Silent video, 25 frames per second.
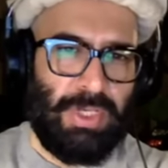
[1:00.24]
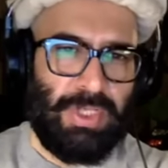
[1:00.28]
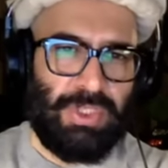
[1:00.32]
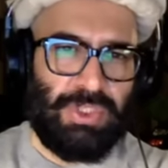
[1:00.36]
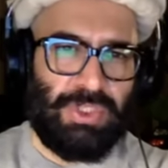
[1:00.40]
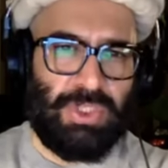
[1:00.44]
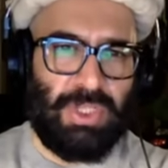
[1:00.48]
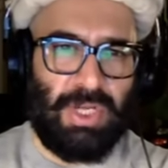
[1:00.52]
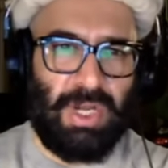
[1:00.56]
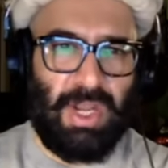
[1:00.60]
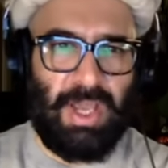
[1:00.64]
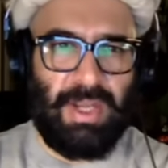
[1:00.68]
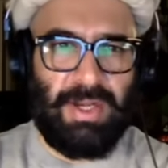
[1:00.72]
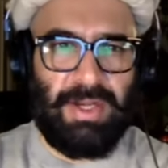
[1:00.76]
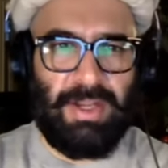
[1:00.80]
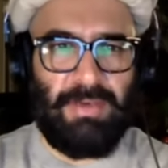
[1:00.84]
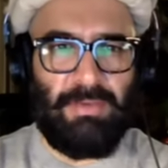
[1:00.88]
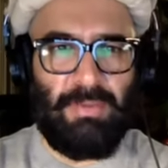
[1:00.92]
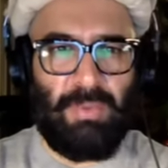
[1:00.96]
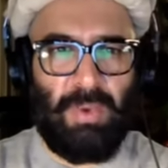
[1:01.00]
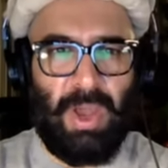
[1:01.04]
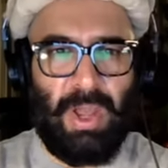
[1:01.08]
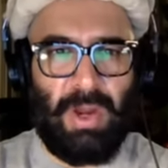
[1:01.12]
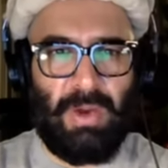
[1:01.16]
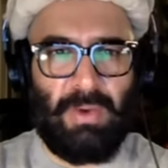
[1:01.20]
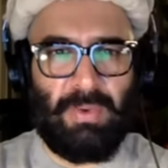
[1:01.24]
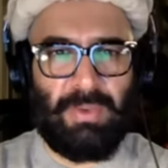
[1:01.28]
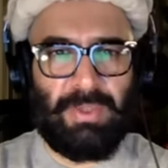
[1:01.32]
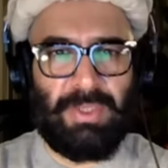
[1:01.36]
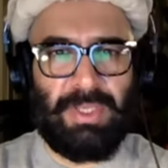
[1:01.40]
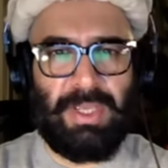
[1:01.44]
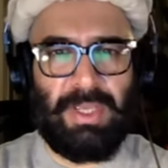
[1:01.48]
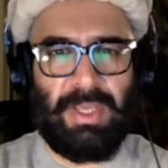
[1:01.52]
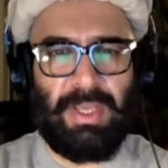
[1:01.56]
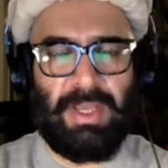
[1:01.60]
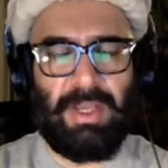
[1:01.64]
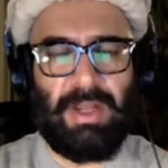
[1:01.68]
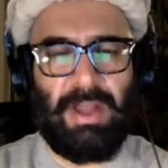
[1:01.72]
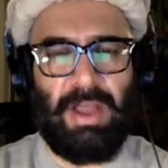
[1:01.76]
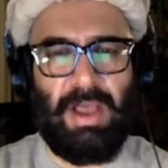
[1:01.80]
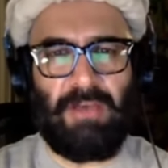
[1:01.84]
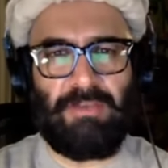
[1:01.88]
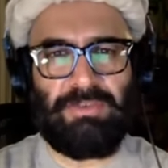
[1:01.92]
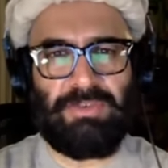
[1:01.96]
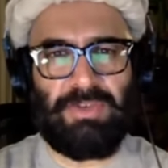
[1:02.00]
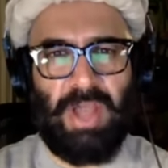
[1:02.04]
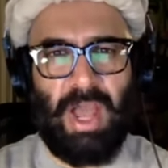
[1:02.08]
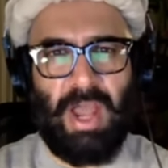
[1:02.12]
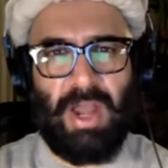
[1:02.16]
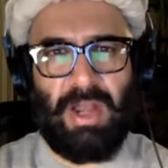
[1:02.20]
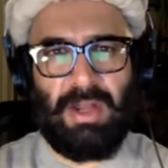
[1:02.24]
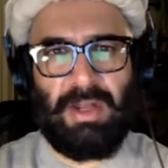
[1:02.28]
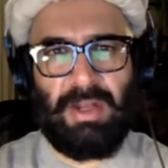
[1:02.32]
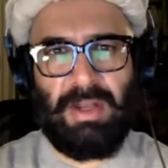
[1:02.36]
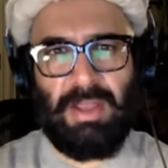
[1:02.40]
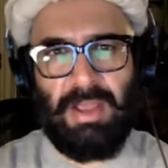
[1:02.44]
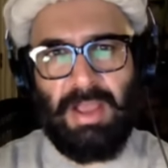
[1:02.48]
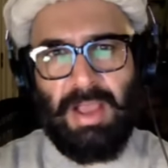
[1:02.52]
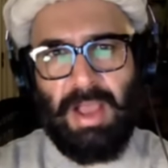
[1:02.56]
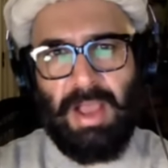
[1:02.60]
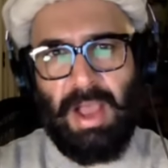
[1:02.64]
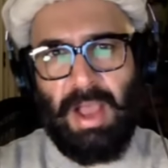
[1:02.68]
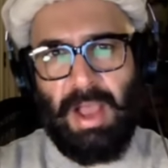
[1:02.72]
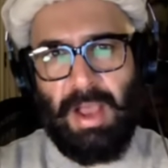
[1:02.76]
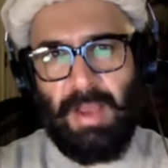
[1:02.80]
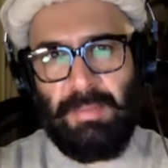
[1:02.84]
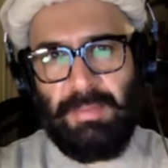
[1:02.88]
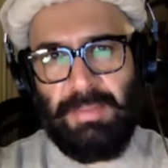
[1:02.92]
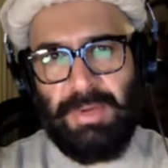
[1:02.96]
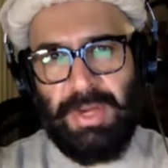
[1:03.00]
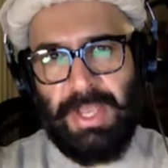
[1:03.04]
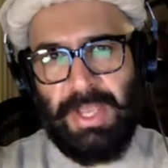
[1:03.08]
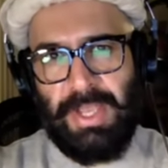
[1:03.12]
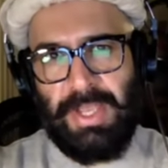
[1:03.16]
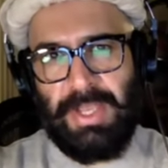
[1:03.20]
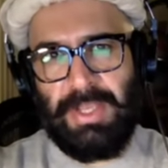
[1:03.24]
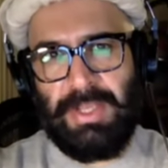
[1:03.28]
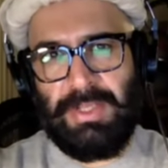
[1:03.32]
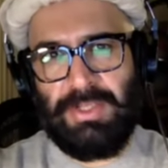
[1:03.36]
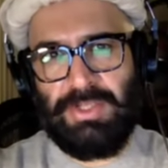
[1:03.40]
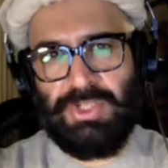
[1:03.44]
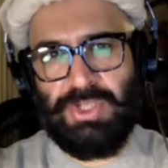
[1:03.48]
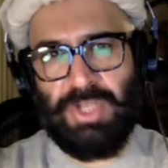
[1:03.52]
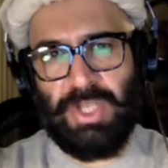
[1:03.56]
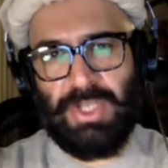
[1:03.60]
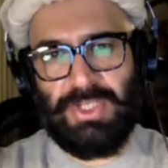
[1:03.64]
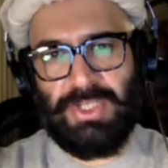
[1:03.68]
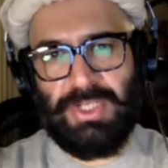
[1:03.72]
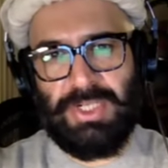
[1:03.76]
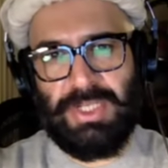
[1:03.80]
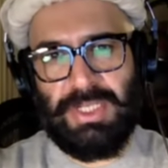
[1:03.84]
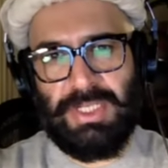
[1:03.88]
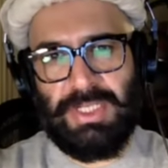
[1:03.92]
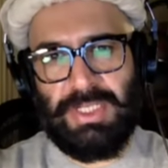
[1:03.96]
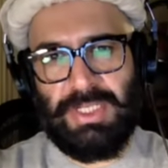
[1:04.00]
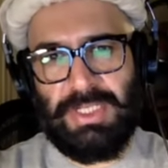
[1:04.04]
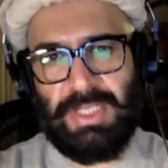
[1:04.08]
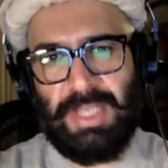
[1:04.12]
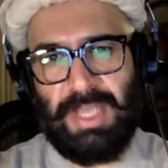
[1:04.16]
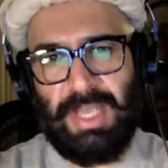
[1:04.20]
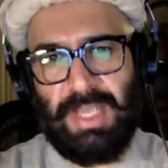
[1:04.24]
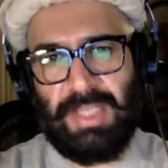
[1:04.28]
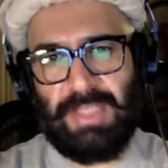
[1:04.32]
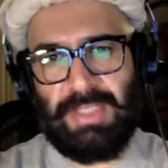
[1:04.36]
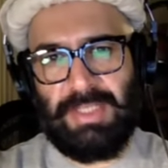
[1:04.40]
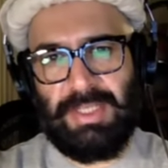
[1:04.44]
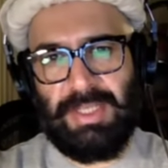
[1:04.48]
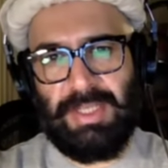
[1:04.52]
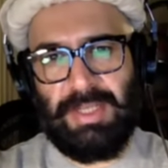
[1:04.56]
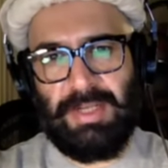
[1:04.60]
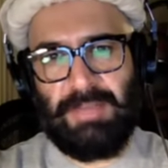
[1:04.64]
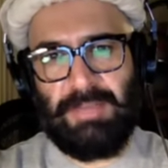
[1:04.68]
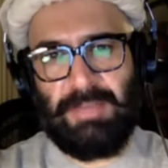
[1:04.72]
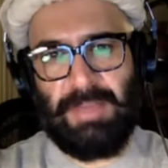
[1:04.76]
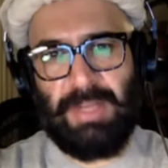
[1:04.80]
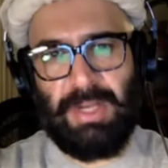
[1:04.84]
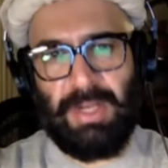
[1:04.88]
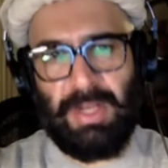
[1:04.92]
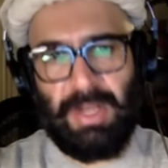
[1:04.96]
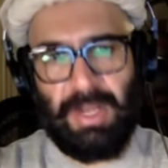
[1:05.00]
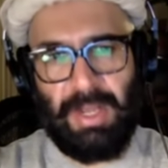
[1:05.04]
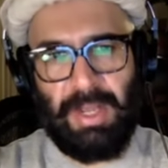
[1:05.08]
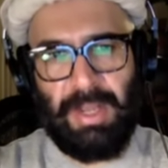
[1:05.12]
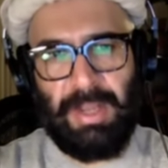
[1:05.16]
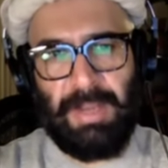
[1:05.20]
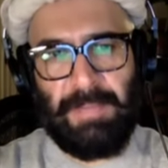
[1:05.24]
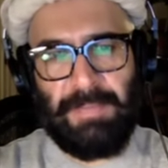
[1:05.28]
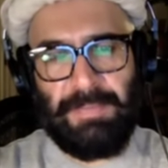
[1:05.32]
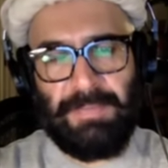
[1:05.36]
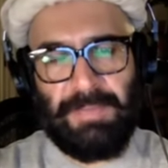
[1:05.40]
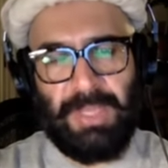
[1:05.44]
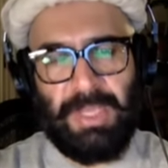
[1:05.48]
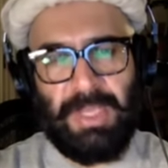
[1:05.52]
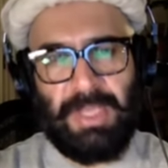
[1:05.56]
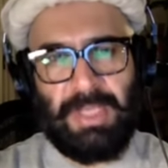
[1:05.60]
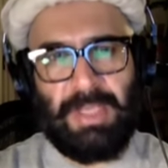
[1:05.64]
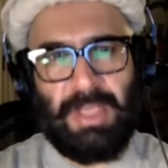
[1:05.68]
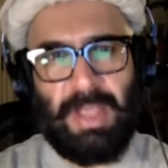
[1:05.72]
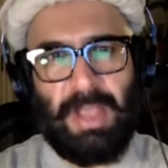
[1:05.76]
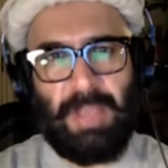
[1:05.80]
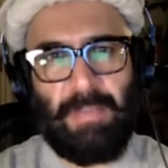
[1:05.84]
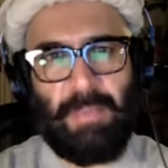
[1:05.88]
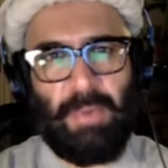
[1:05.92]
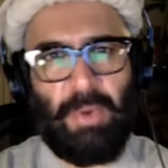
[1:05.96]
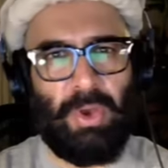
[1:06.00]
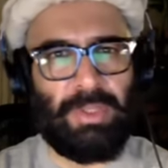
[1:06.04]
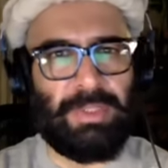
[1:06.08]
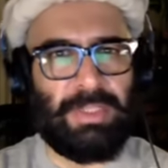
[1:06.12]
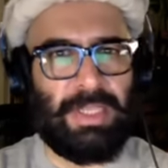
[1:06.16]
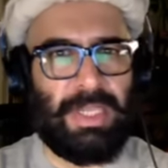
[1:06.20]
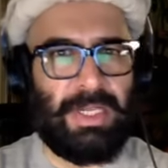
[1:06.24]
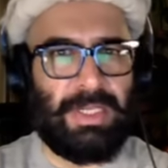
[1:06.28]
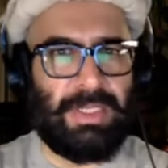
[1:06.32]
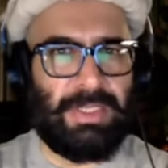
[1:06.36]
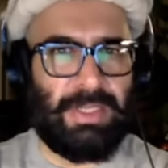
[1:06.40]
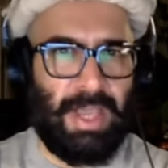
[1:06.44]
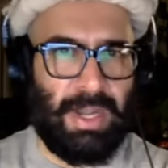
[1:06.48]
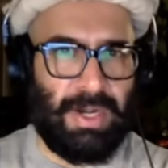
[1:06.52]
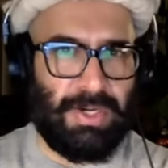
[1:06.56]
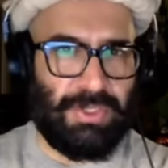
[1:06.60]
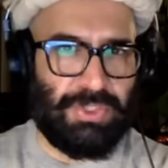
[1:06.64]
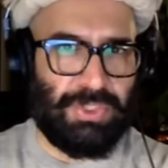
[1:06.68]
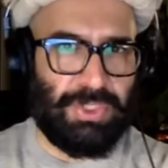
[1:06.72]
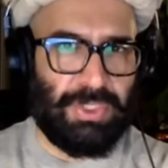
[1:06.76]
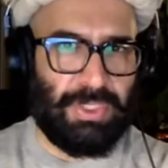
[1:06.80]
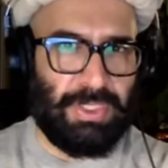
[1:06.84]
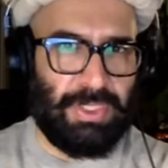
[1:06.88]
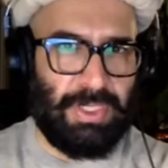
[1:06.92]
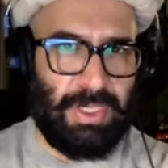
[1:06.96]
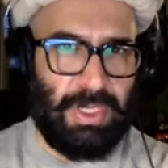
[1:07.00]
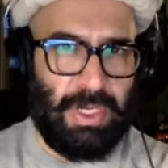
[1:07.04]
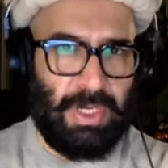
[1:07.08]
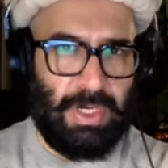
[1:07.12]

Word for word: चलाने वालों के खिलाफ कल हमने जस्टिस अथर मेनल्ला का बहुत इंकरेजिंग